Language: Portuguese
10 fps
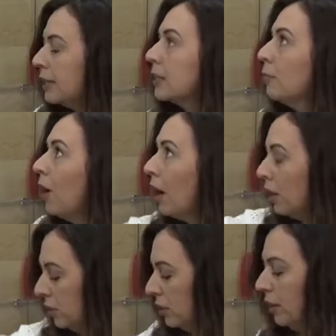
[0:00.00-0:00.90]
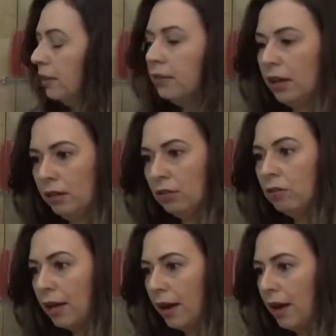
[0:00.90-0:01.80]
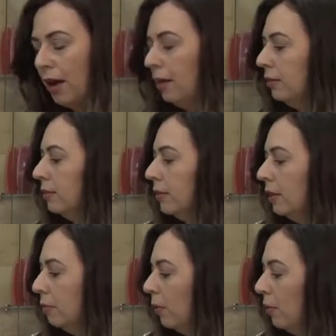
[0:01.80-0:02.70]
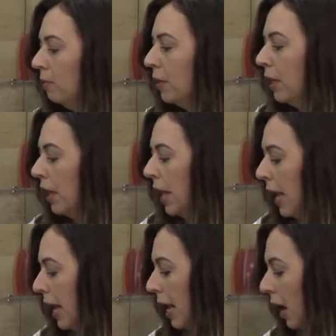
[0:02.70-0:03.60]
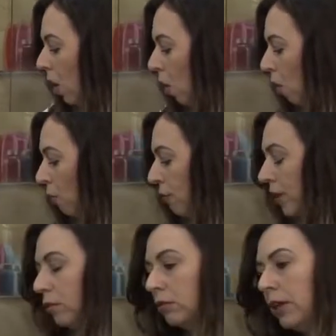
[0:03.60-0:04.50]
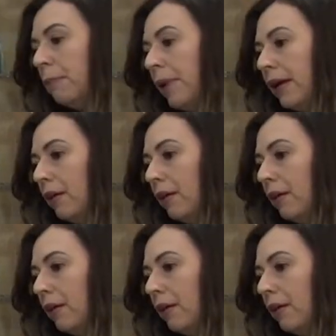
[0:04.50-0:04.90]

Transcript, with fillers: essas borrachas têm que estar tá no lugar, tá bom? É, o vidro também